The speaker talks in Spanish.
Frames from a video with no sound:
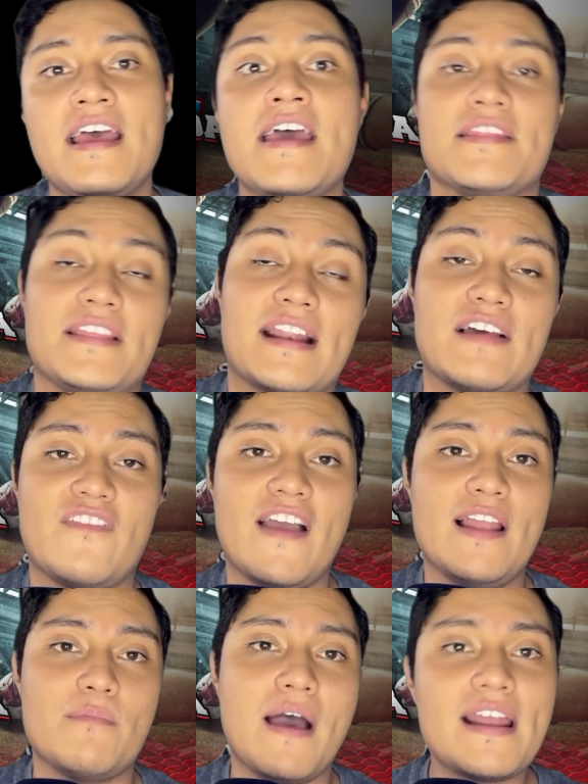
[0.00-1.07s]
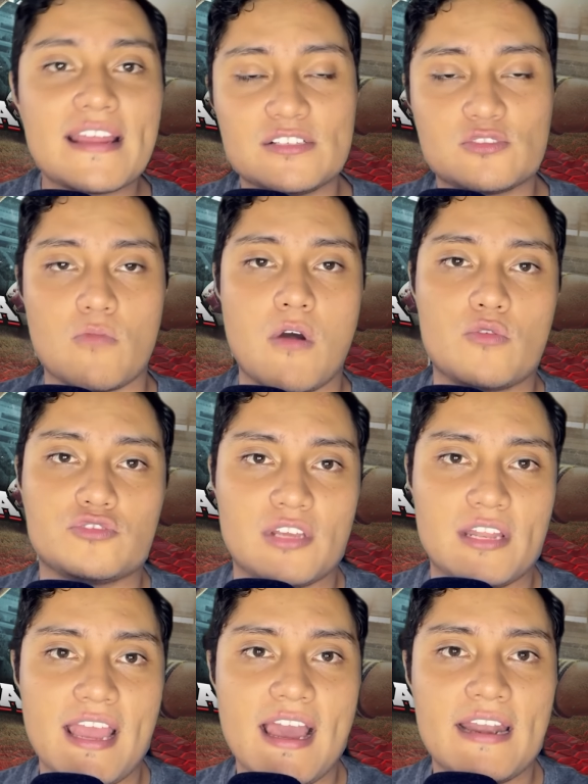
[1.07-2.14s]
de Rafael Márquez como
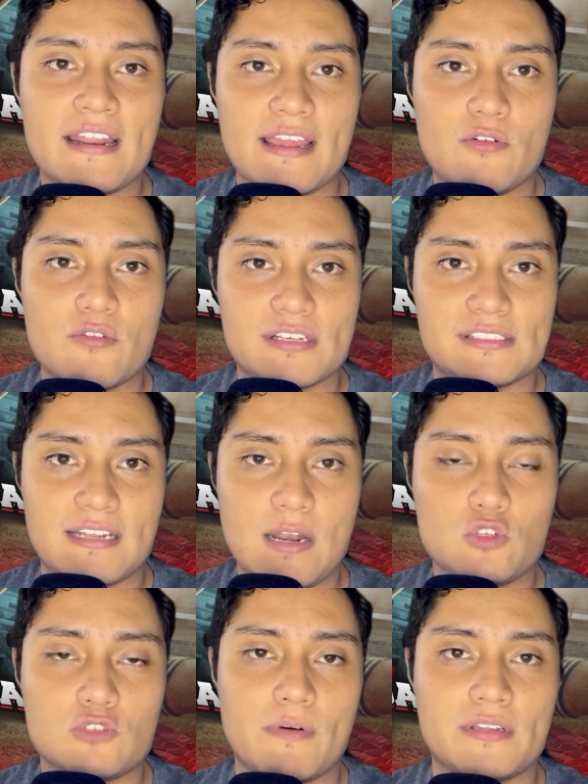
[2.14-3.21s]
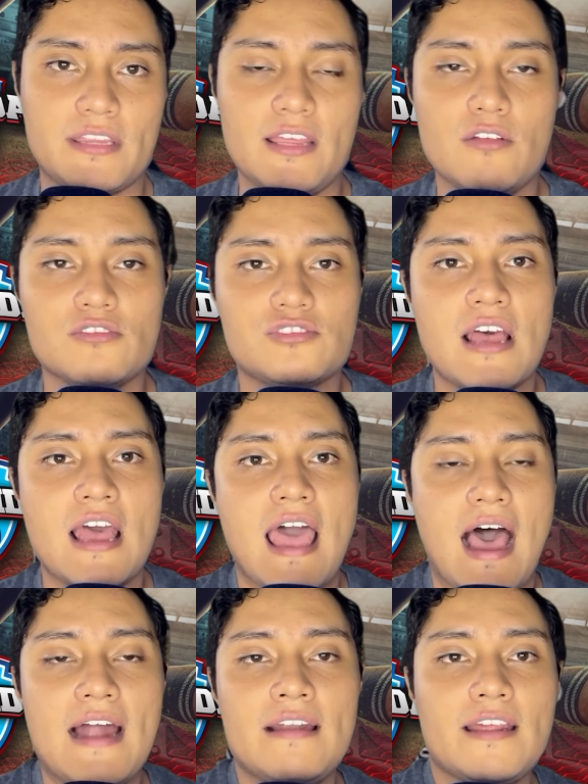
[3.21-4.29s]
auxiliar en lo que serán los partidos
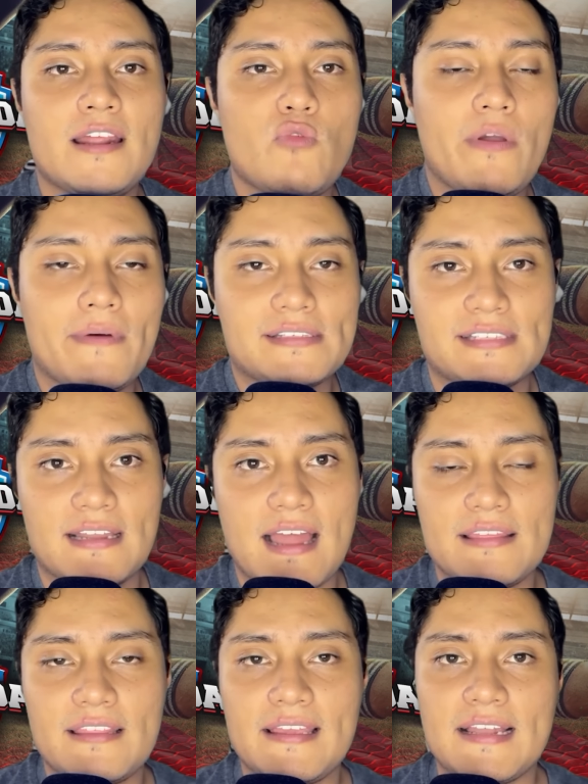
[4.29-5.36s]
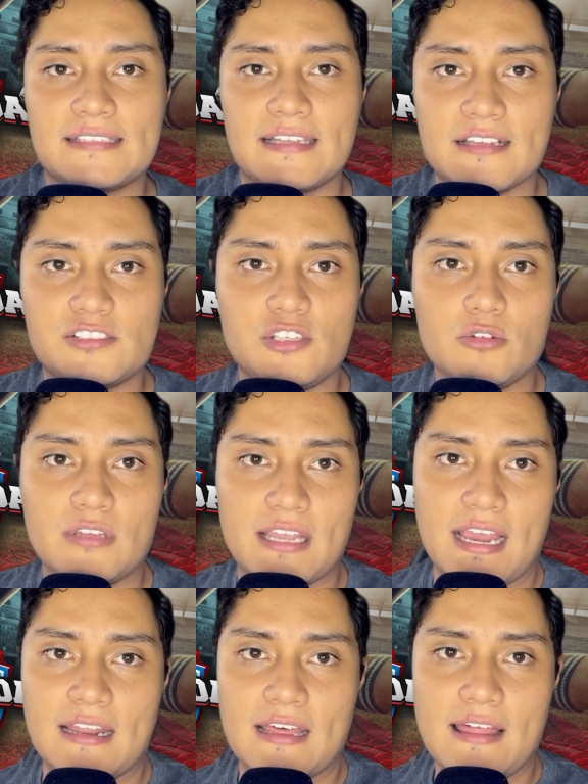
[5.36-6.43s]
ante Nueva Zelanda y la selección de
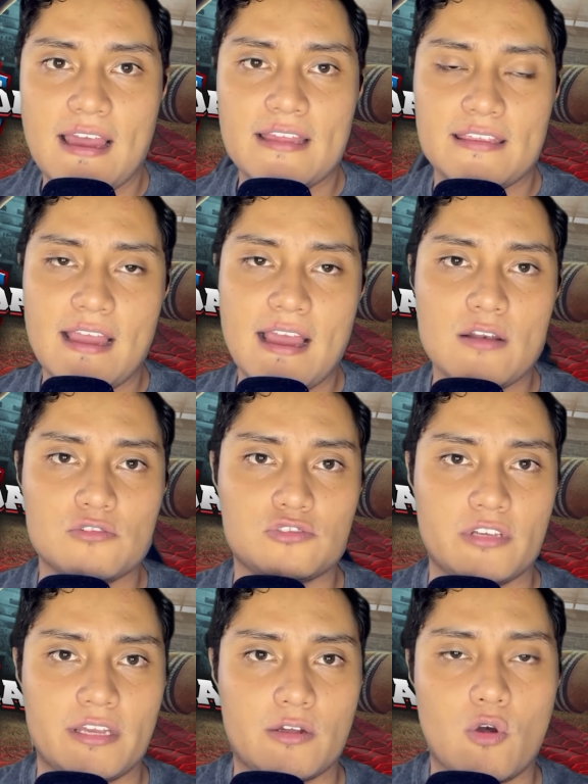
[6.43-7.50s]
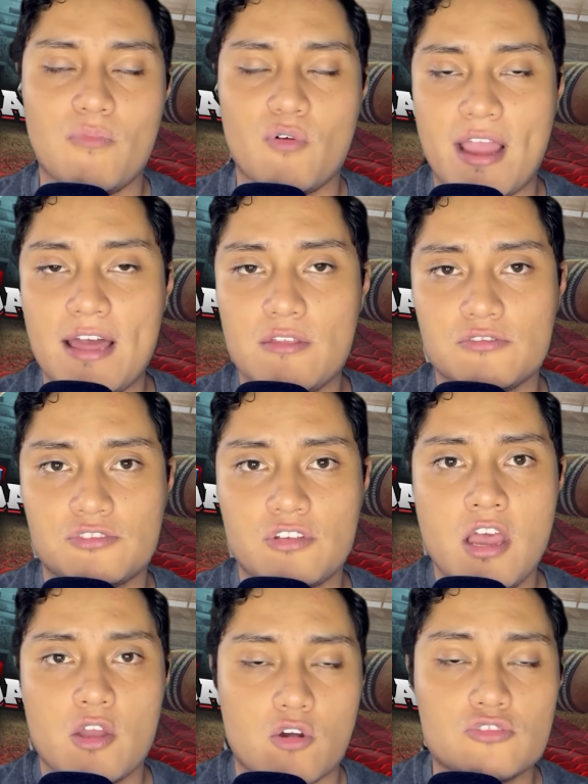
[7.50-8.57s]
Canadá, ya los eh, convocados
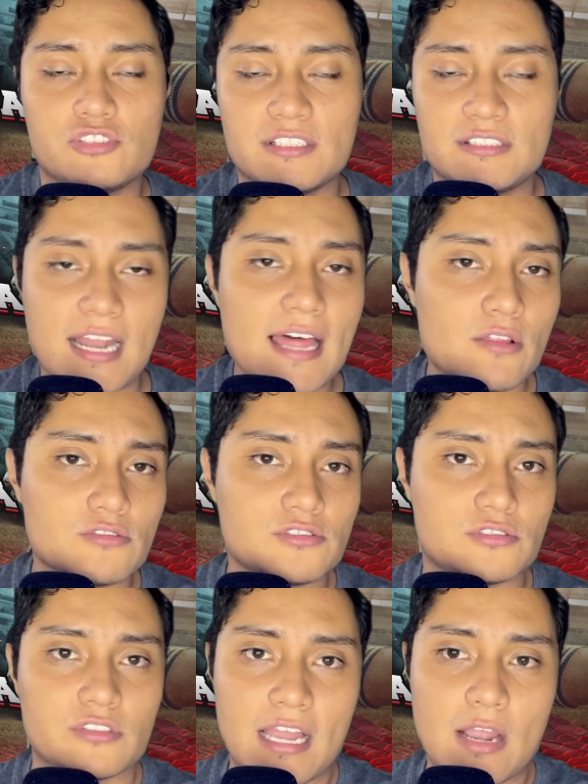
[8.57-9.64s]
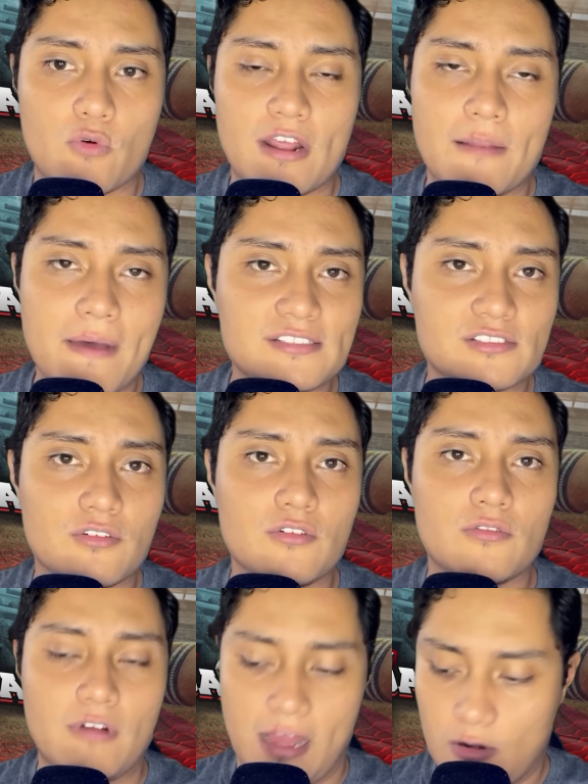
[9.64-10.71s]
concentrados, ya con el Vasco,
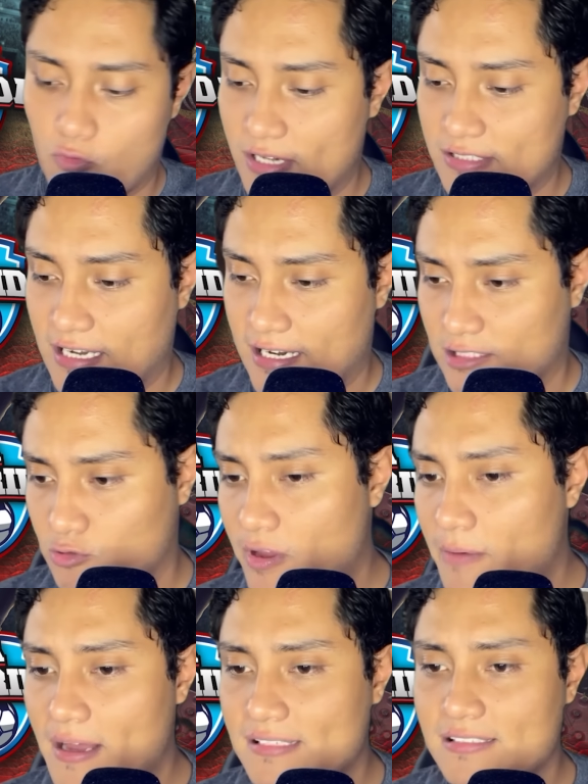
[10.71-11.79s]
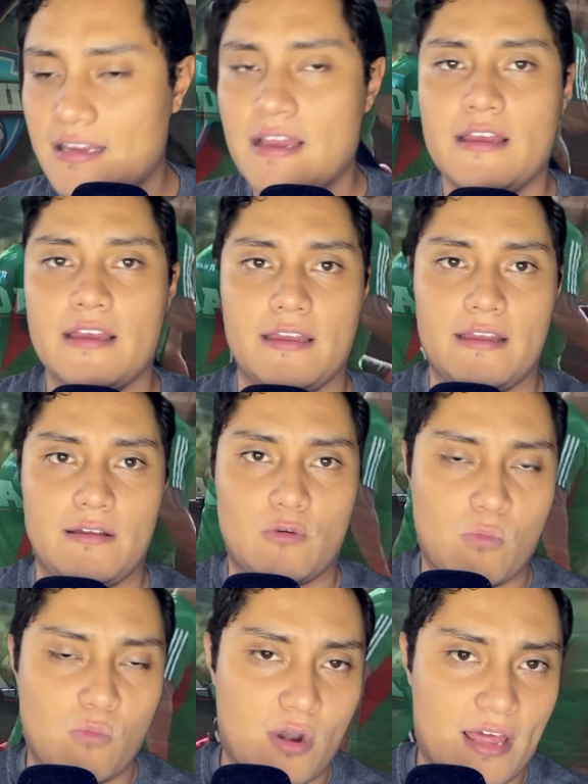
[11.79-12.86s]
algunas caras nuevas, eh, como la